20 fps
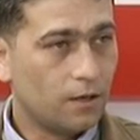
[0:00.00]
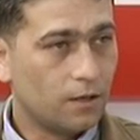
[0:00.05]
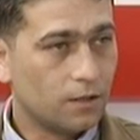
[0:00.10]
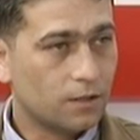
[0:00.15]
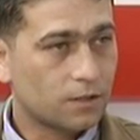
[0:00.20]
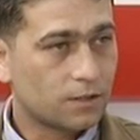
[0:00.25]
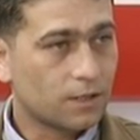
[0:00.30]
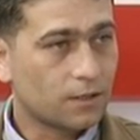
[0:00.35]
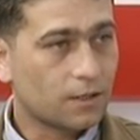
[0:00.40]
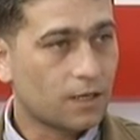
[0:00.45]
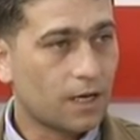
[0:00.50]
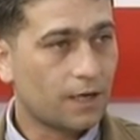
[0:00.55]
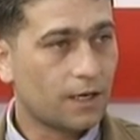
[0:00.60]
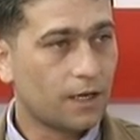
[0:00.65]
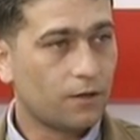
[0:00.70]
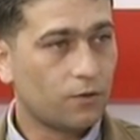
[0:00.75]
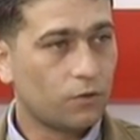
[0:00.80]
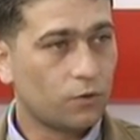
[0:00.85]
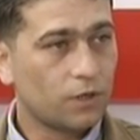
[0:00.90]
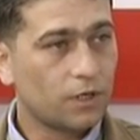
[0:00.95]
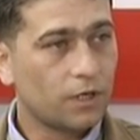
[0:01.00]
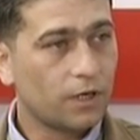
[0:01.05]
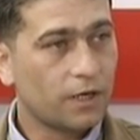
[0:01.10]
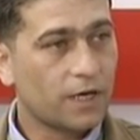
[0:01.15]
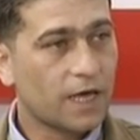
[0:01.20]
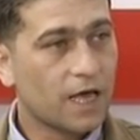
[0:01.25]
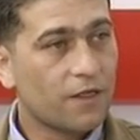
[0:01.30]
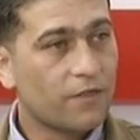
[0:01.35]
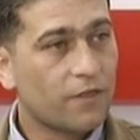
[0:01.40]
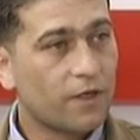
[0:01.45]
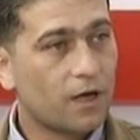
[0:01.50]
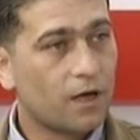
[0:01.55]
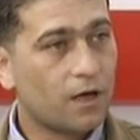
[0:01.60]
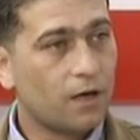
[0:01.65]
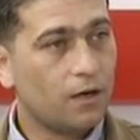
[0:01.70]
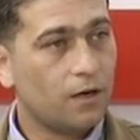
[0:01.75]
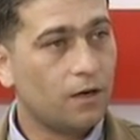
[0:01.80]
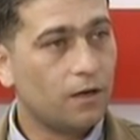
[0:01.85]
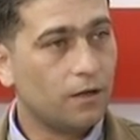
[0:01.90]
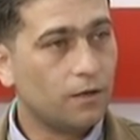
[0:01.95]
استطعنا انه نخلق هذا
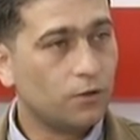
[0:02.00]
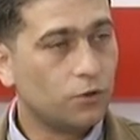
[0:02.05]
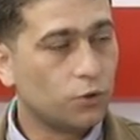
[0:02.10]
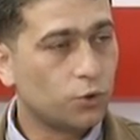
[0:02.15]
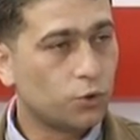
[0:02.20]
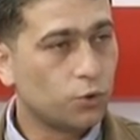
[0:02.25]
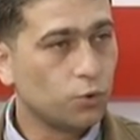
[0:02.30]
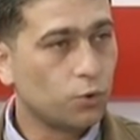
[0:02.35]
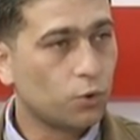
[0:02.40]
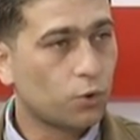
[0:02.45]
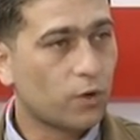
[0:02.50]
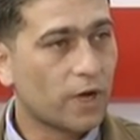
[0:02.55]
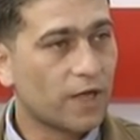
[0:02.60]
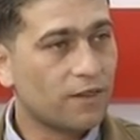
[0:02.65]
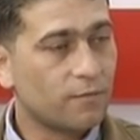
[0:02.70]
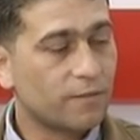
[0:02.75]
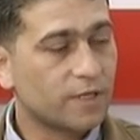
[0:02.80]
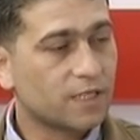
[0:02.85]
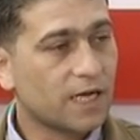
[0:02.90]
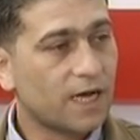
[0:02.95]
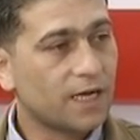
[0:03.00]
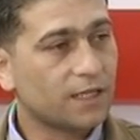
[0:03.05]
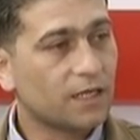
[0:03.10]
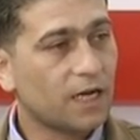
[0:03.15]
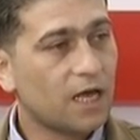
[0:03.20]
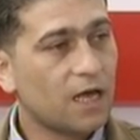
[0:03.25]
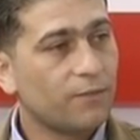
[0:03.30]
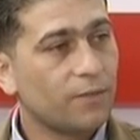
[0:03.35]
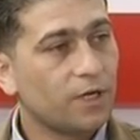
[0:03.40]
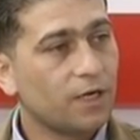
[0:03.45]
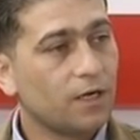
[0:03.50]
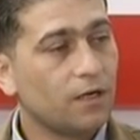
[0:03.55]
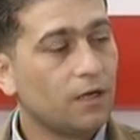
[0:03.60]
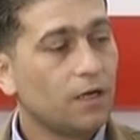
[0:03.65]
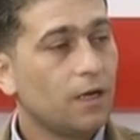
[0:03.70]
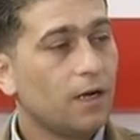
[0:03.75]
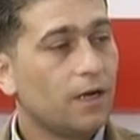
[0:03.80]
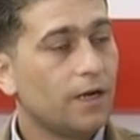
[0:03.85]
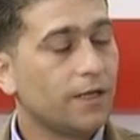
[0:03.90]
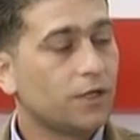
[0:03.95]
الجسور وهذه المساحات الامنه
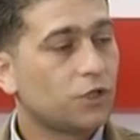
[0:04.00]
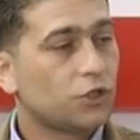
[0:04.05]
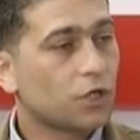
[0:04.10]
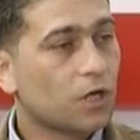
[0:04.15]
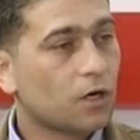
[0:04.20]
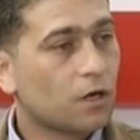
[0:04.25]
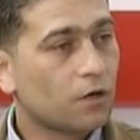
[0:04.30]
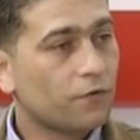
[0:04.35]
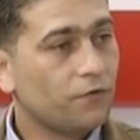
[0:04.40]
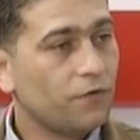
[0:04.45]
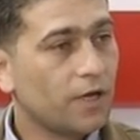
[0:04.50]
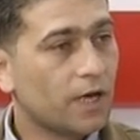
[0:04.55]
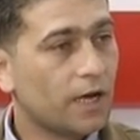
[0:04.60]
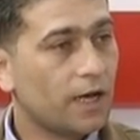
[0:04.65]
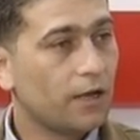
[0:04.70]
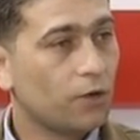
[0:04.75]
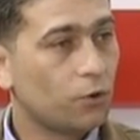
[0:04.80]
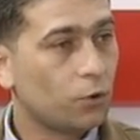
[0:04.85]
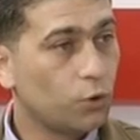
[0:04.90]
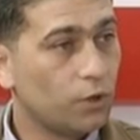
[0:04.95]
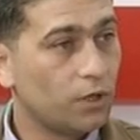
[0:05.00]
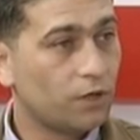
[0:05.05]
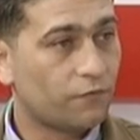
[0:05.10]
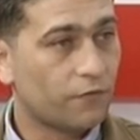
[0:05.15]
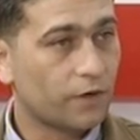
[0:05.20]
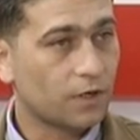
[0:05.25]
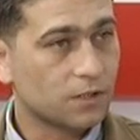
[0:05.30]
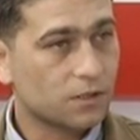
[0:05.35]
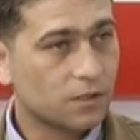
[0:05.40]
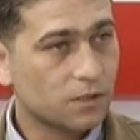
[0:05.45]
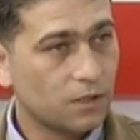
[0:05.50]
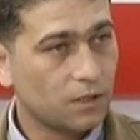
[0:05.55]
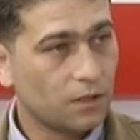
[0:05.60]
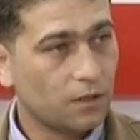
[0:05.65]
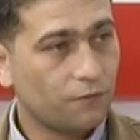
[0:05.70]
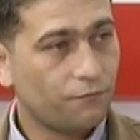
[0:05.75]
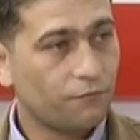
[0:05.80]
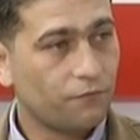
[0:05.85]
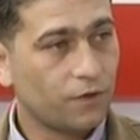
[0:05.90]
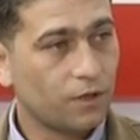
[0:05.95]
ليتشارك فيها الكل
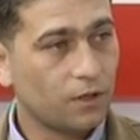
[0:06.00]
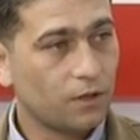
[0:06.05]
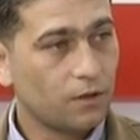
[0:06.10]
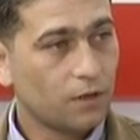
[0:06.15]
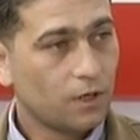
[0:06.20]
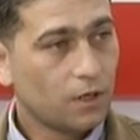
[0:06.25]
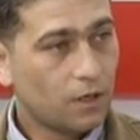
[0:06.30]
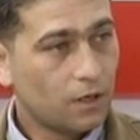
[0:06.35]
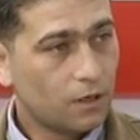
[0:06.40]
الفلسطيني في هذا